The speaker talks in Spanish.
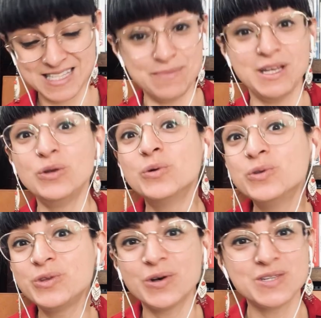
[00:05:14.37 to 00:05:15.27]

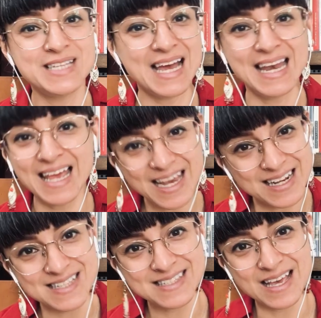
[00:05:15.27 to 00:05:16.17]
diminutos y
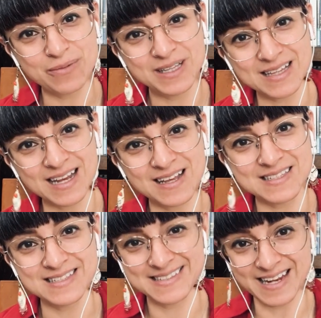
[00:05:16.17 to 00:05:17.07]
alegres que habitan las
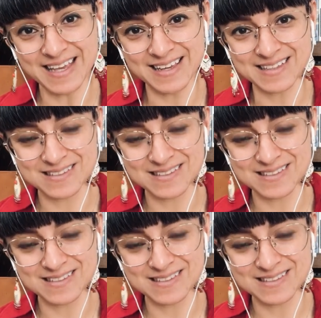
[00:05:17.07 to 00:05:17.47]
estrellas?